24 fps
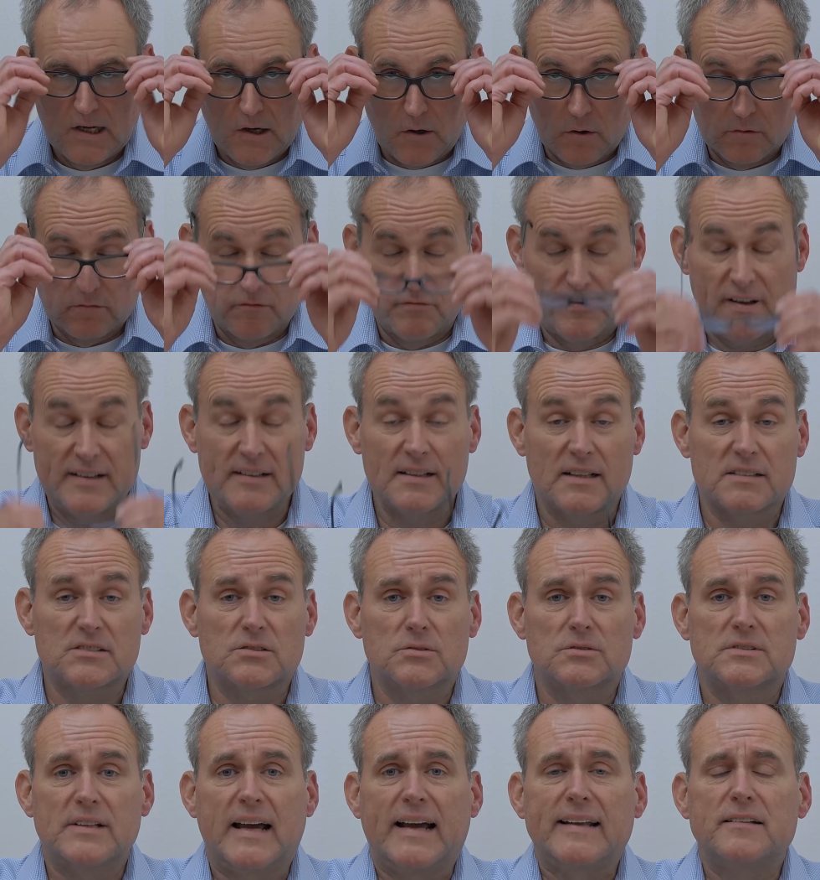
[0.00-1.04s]
Und wenn das
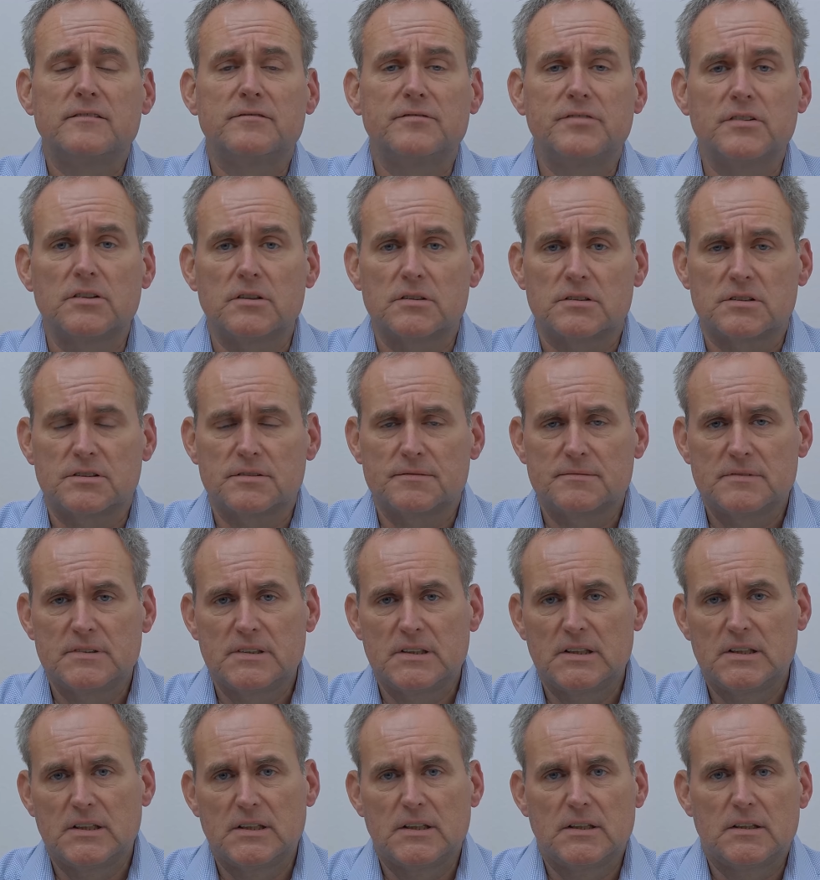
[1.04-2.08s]
so sein wird,
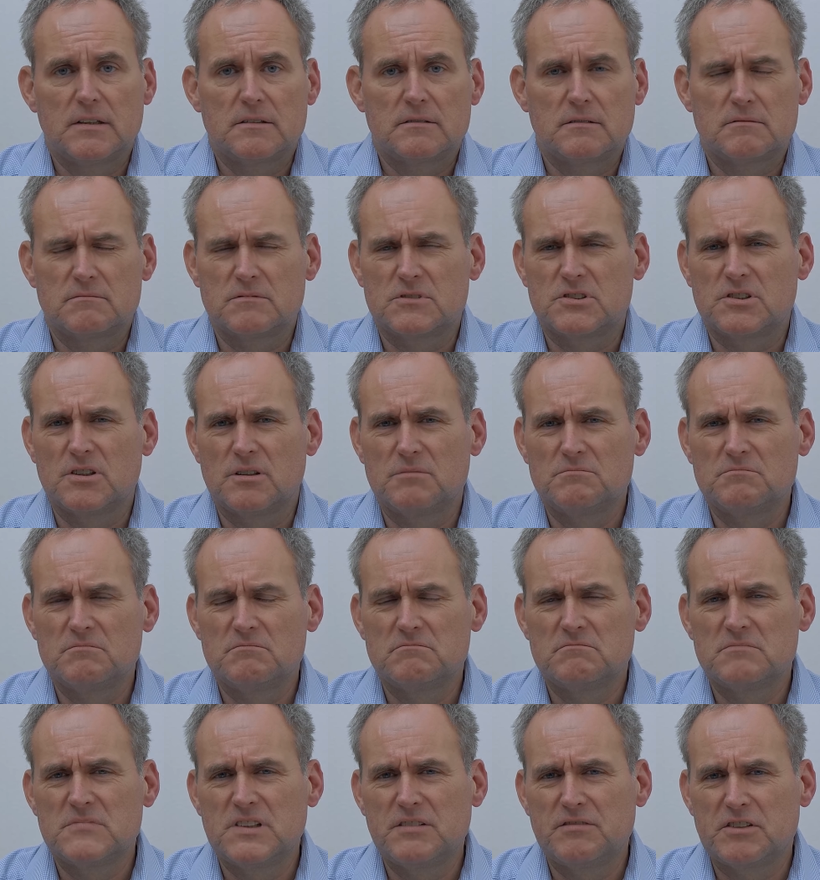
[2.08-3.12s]
und
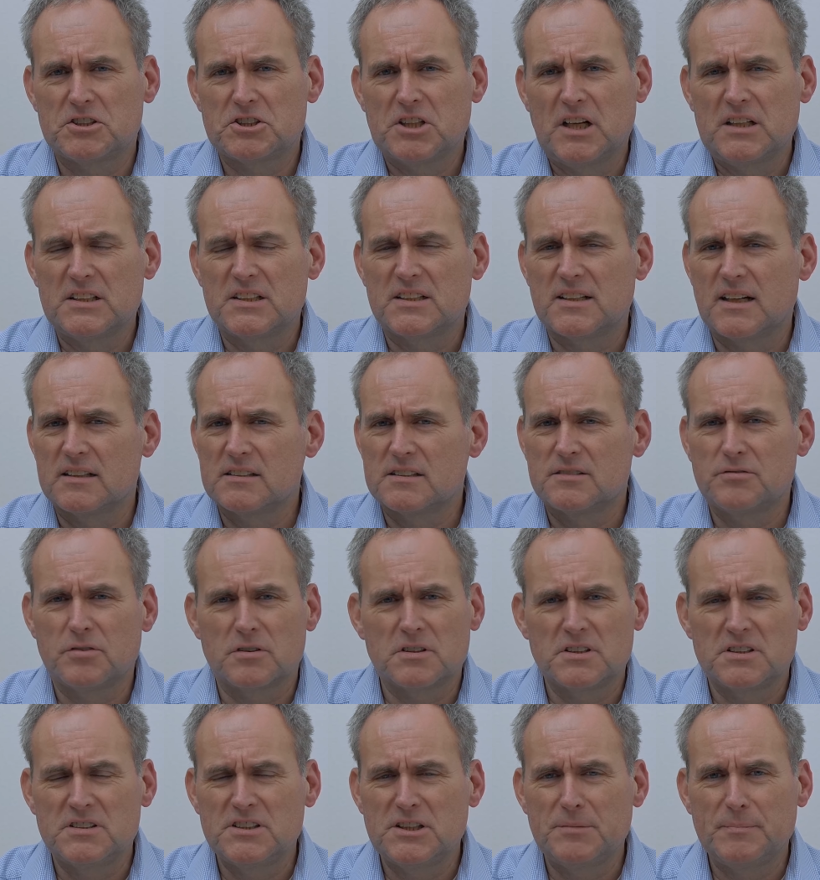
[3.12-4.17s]
ähm, die Wahrscheinlichkeit ist
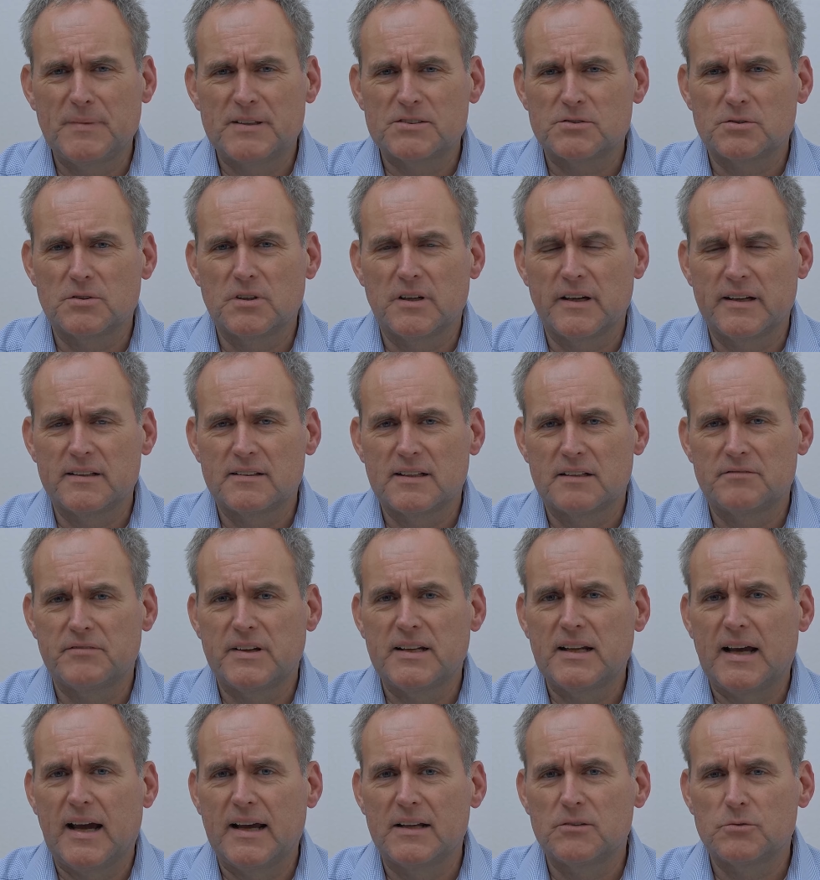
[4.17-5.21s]
wirklich nicht mehr so gering, denn
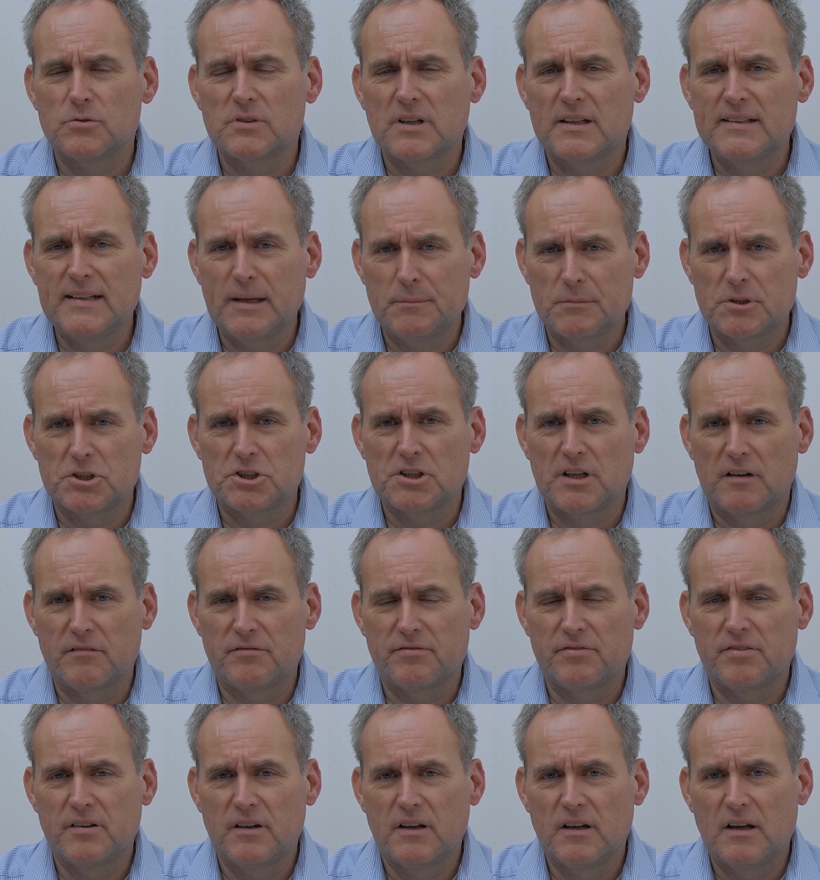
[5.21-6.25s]
wenn ein
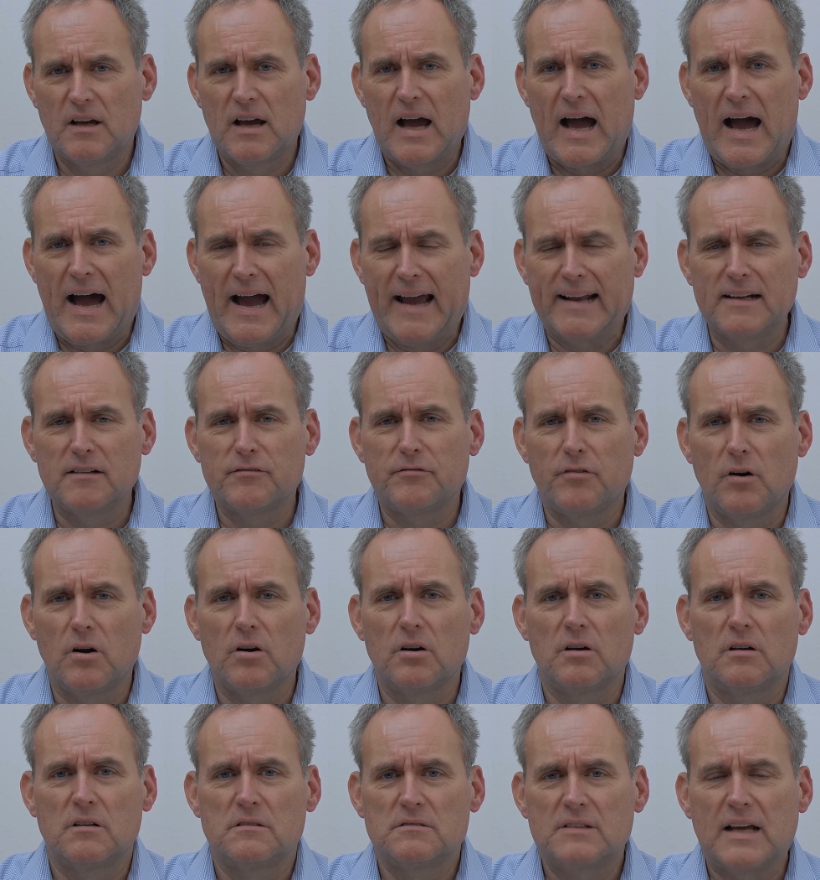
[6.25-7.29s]
Unternehmenschef eine
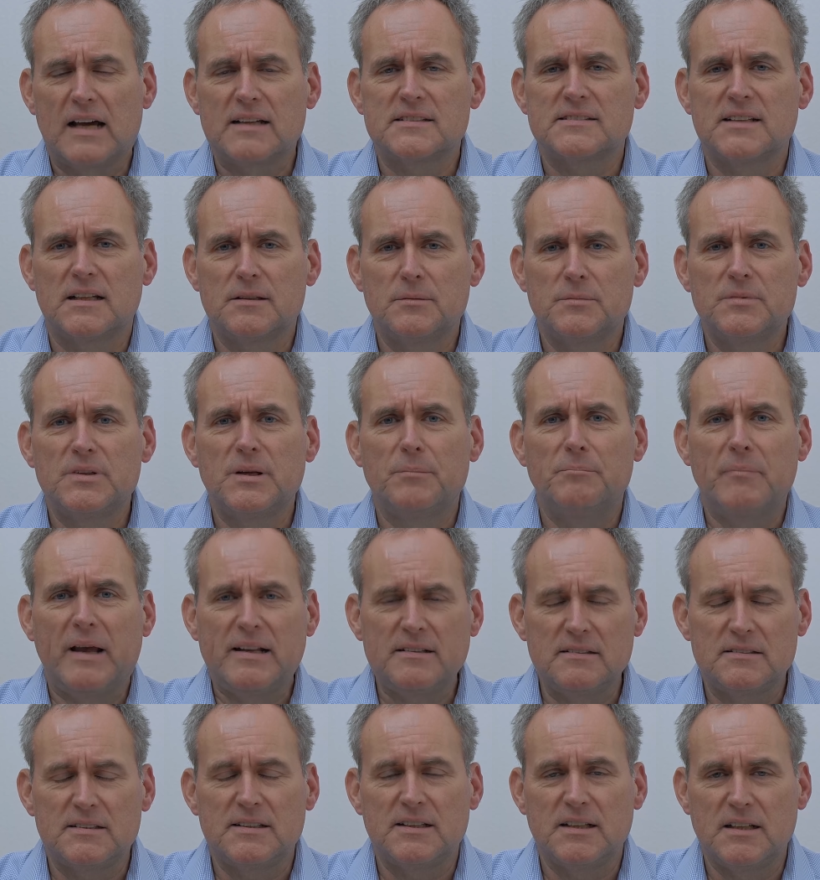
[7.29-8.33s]
Woche nach seinem
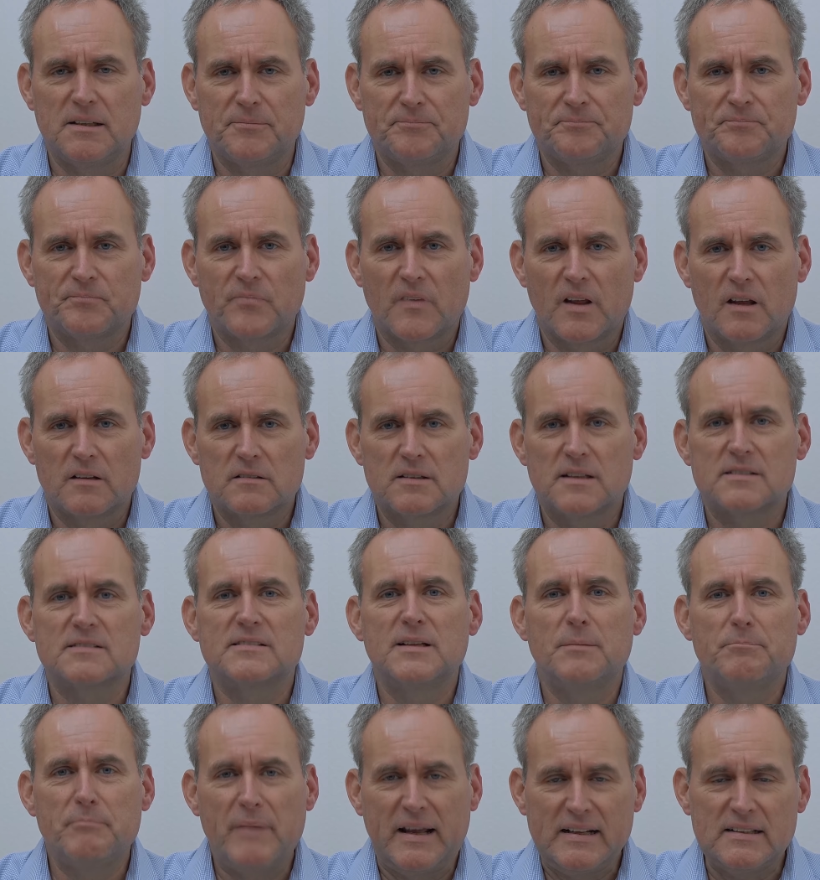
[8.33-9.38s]
Dementi das
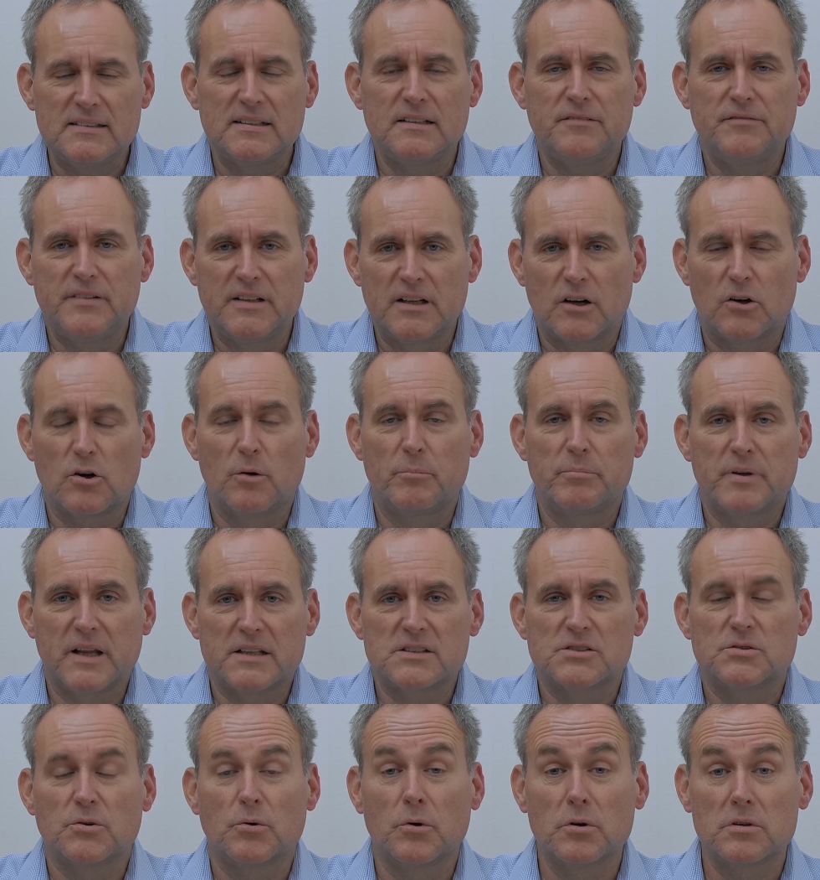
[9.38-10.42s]
Dementi wieder komplett
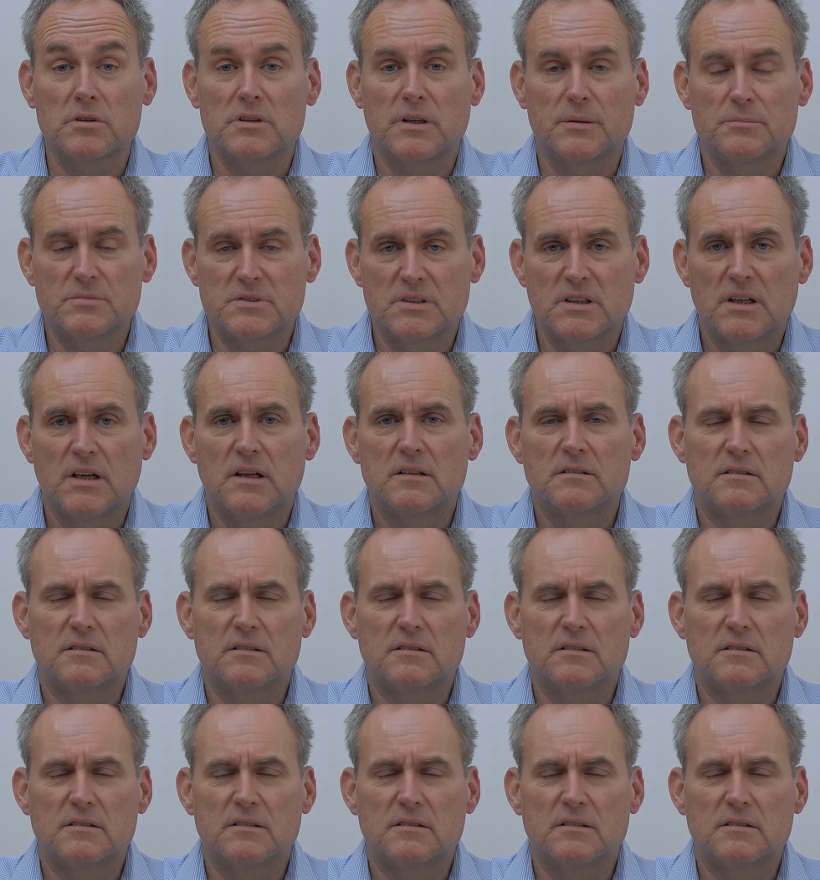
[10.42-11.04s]
zurücknimmt,